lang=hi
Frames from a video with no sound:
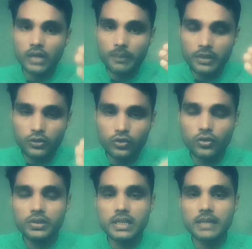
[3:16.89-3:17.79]
अपने दो
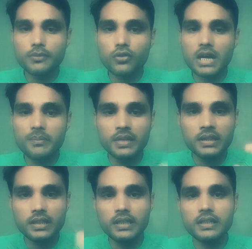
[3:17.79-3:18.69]
ईयर के प्रोग्राम
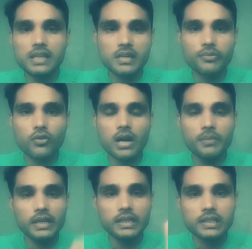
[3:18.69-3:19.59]
में तीन ईयर के प्रोग्राम
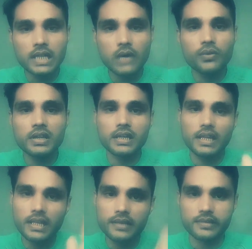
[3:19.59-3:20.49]
में इतना वर्क
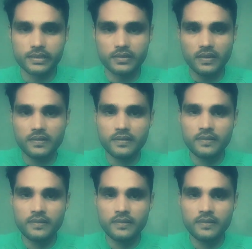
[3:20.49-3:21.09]
करेंगे रिसर्च का